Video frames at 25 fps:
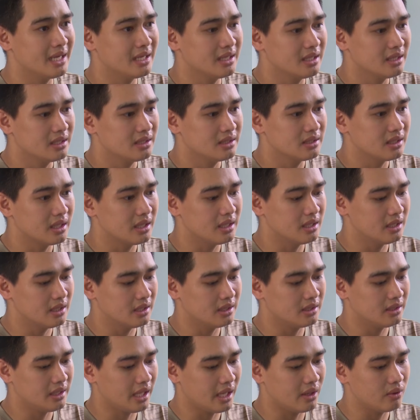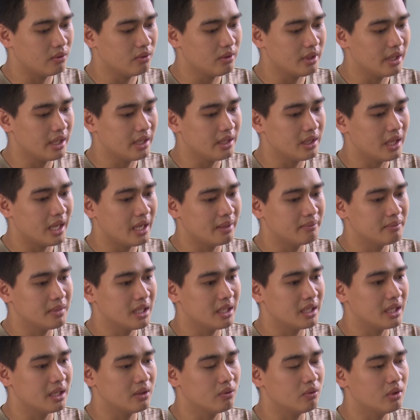vào đánh nhau, được mọi người can ngăn
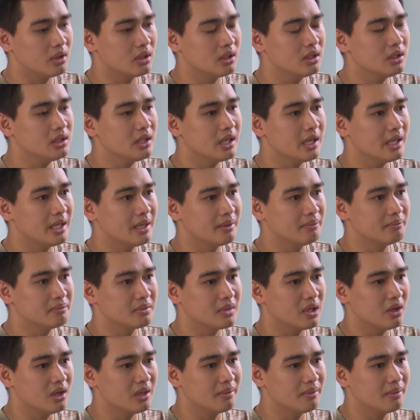nên nhóm của Thiện bỏ